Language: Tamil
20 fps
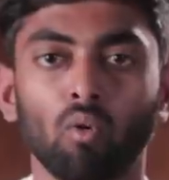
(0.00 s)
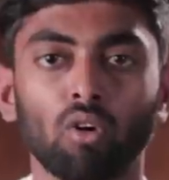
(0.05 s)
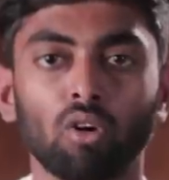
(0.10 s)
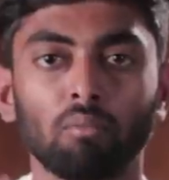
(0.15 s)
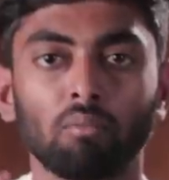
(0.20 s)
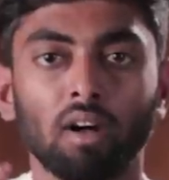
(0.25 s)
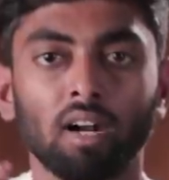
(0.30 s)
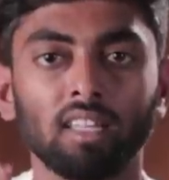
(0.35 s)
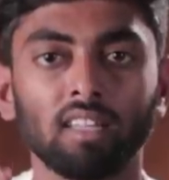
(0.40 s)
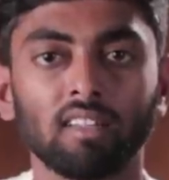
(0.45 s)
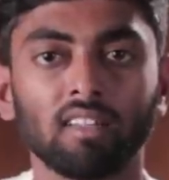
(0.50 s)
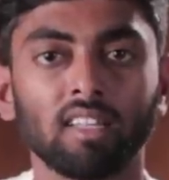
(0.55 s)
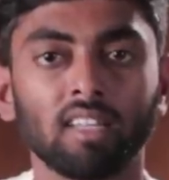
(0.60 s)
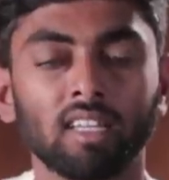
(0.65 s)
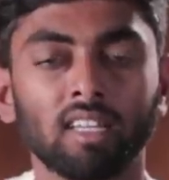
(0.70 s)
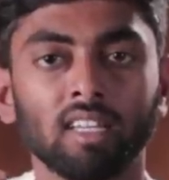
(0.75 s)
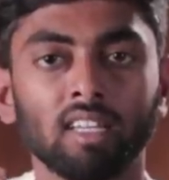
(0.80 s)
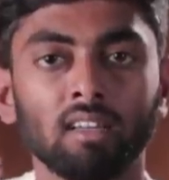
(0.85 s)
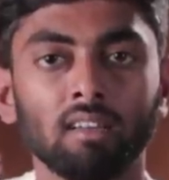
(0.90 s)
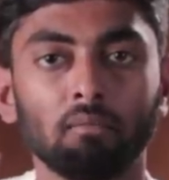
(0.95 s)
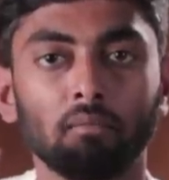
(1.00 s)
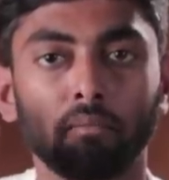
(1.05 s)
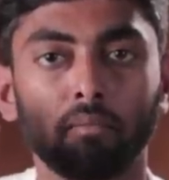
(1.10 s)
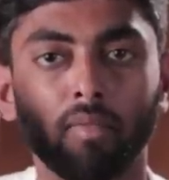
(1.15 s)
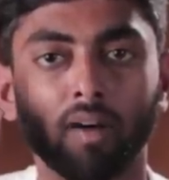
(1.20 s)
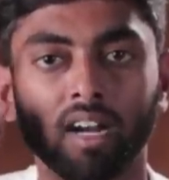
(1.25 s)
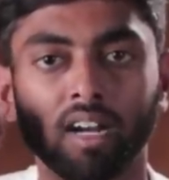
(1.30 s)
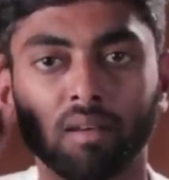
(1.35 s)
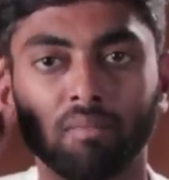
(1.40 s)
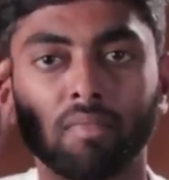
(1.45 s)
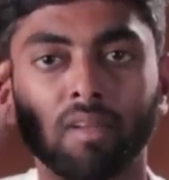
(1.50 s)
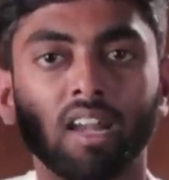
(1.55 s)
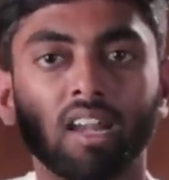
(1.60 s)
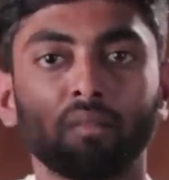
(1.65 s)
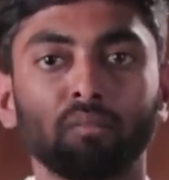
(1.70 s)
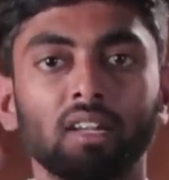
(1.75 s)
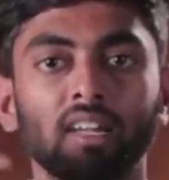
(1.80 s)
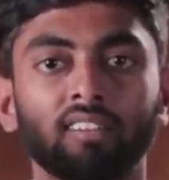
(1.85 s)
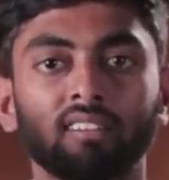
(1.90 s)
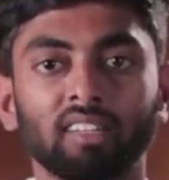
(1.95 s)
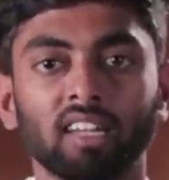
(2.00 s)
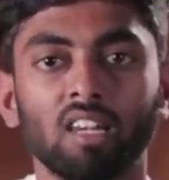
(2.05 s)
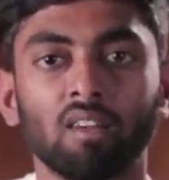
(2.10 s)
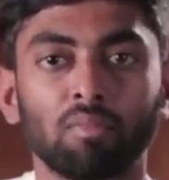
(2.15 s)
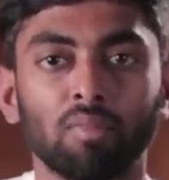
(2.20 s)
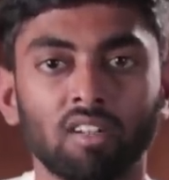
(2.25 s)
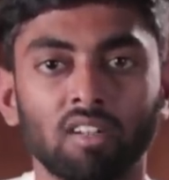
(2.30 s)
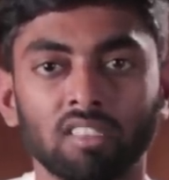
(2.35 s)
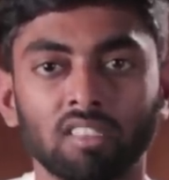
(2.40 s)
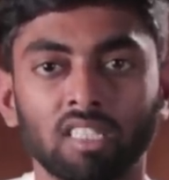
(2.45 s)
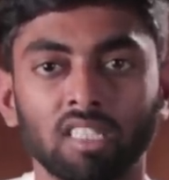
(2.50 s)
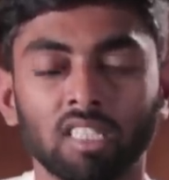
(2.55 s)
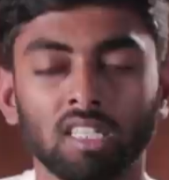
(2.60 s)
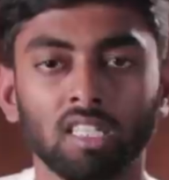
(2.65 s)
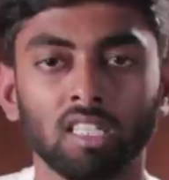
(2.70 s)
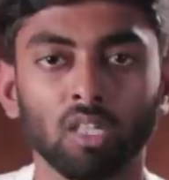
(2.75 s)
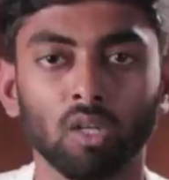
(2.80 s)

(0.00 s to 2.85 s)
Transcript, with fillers: ஒரு மனிதனுக்கு மனம் நல்லபடியாக செயல்பட்டுருச்சு